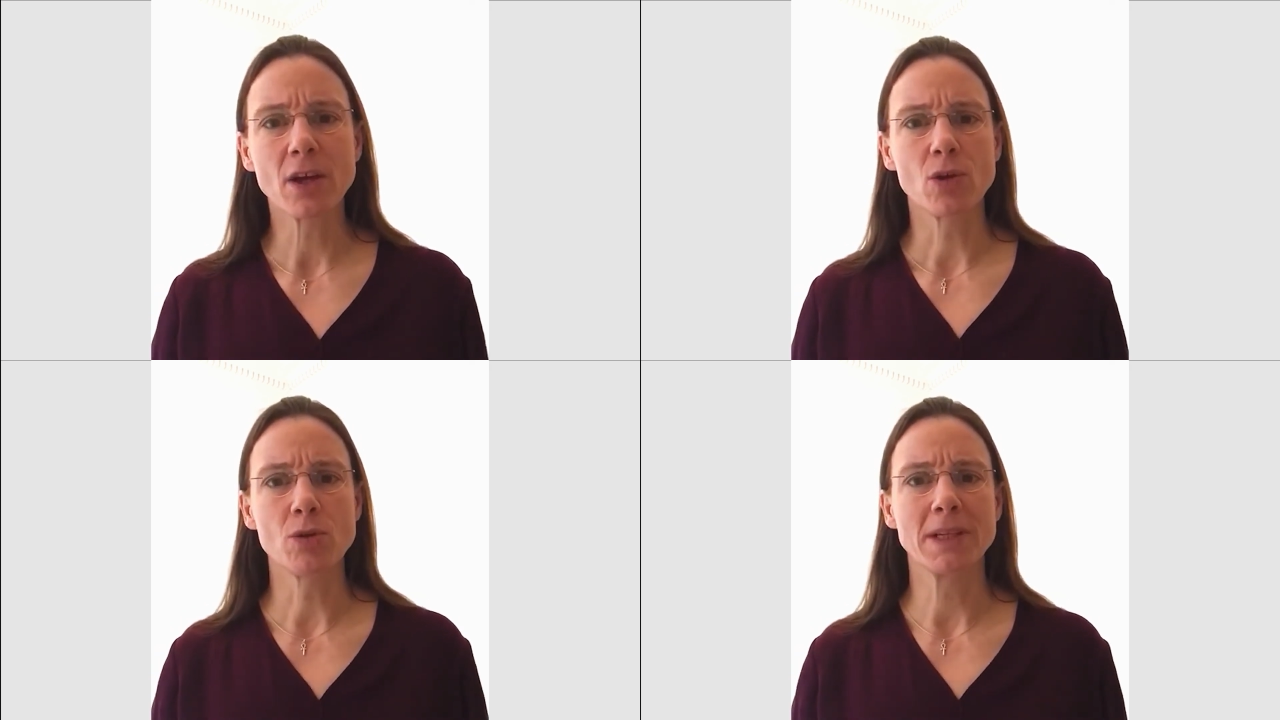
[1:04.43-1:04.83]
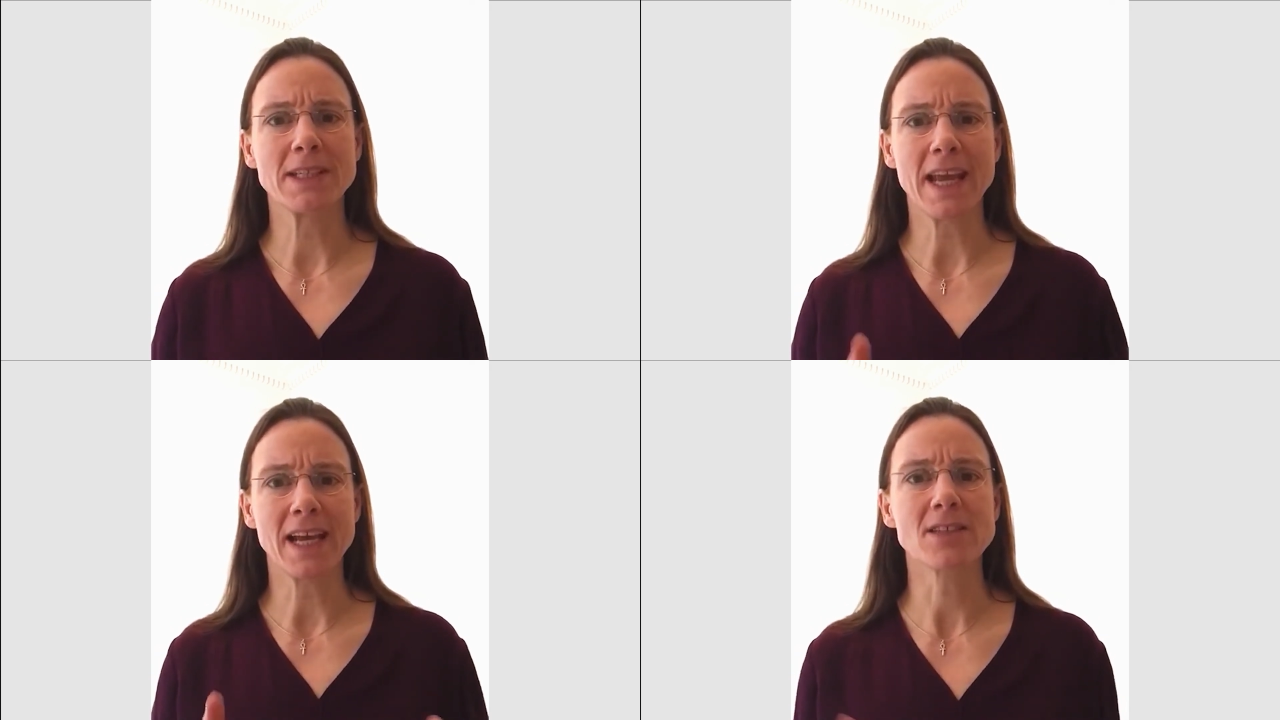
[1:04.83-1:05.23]
über
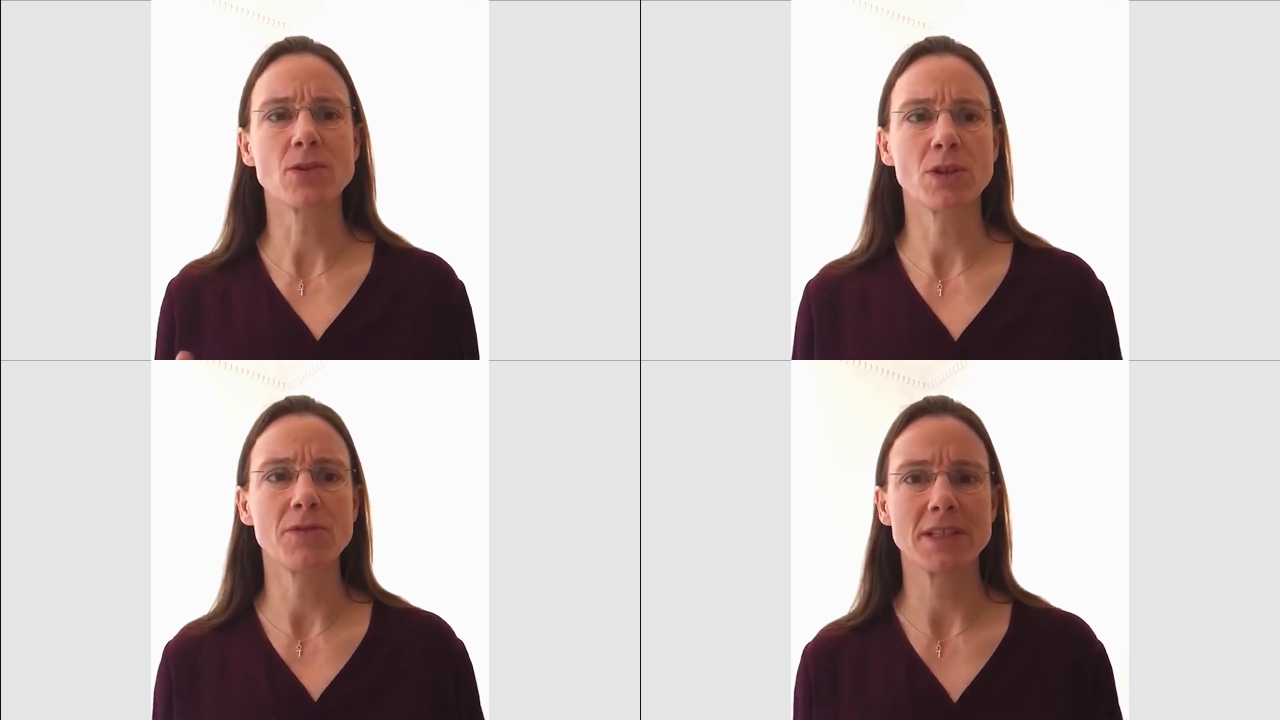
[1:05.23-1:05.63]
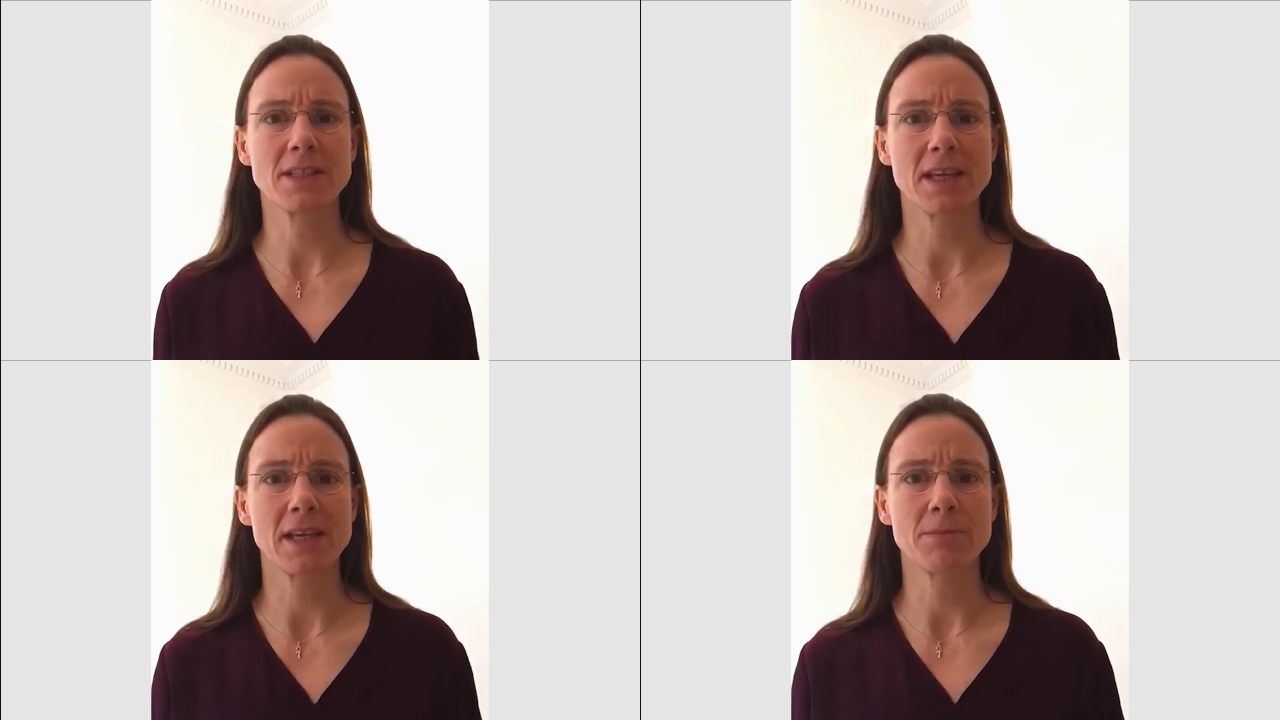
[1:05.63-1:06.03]
die erste
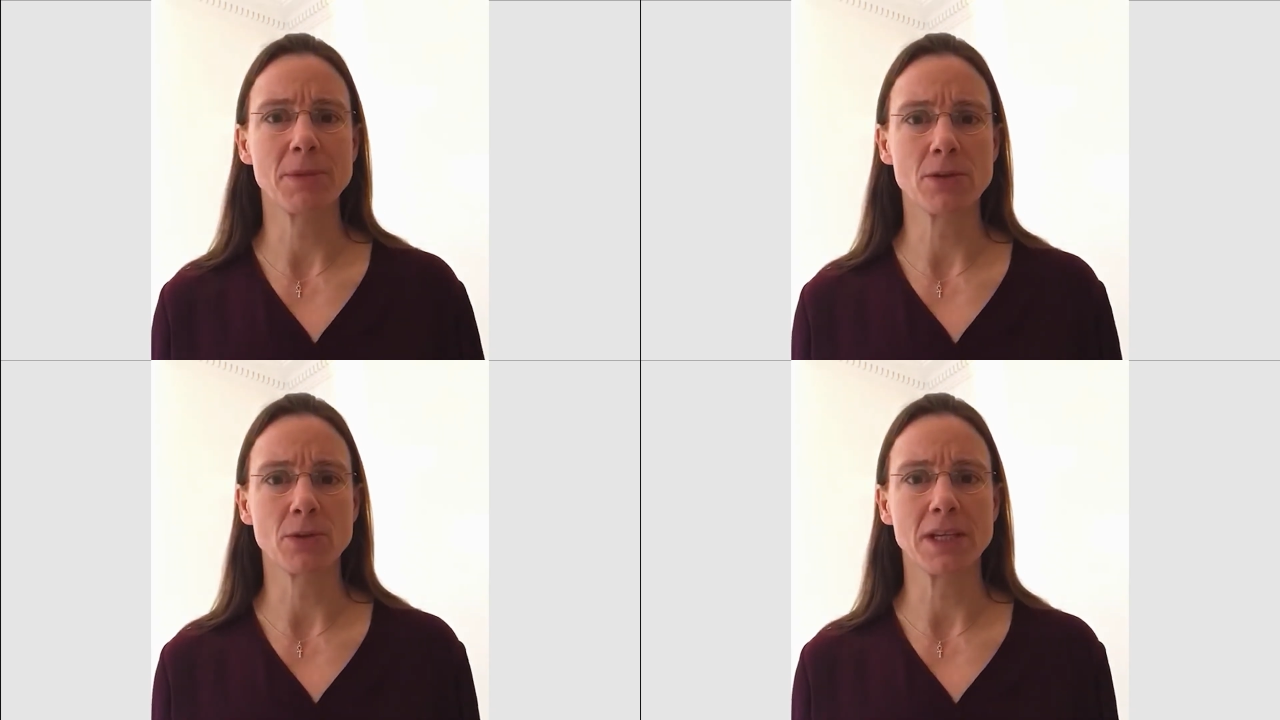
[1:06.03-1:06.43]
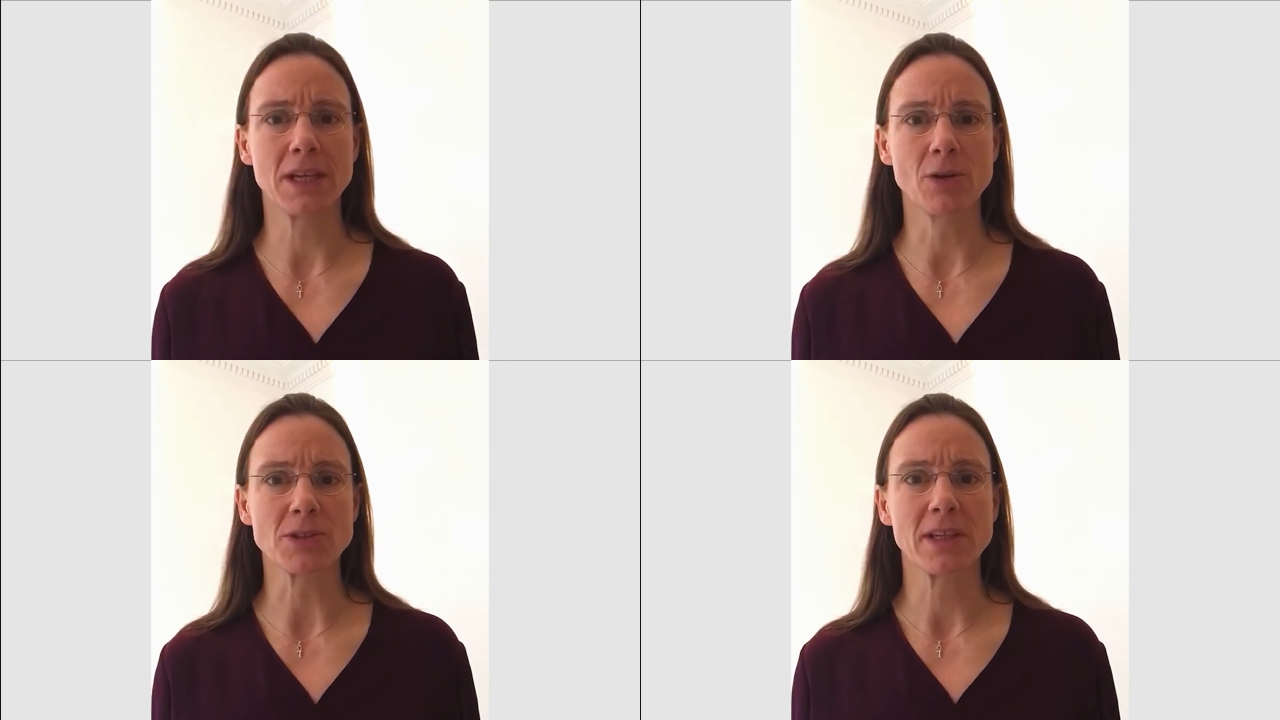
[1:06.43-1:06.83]
universitäre Bildung
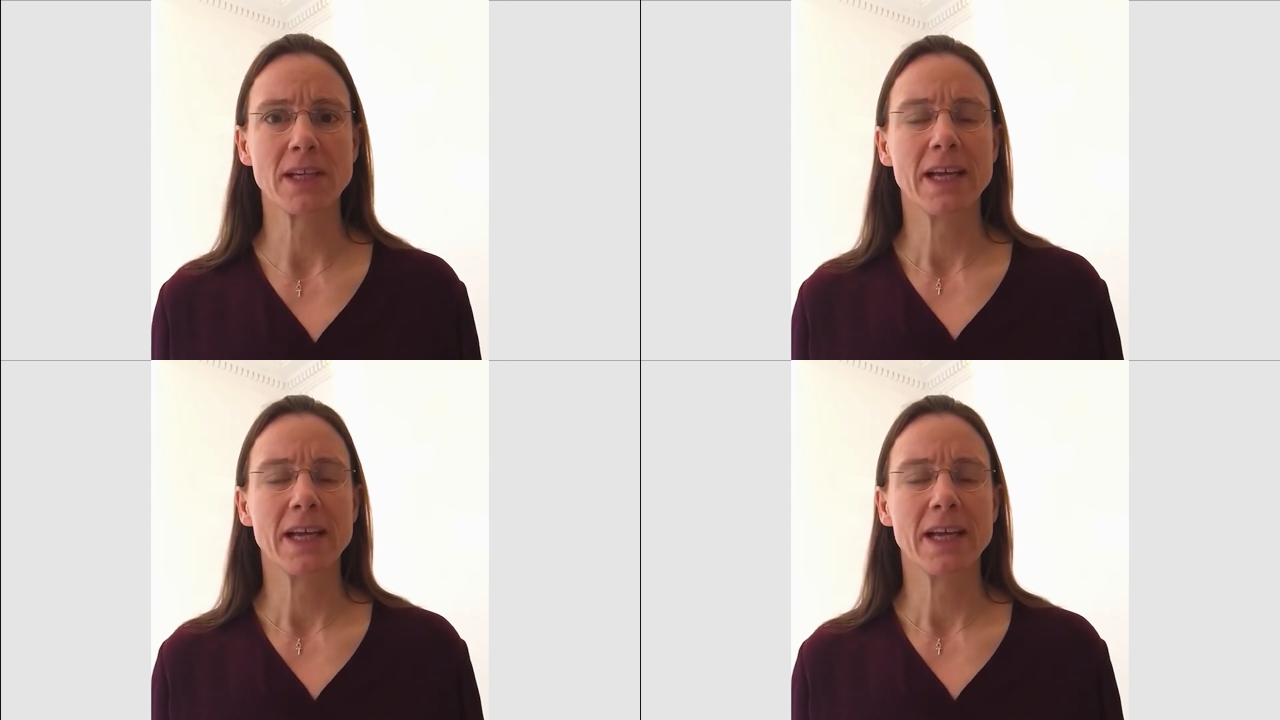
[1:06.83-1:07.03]
hinaus.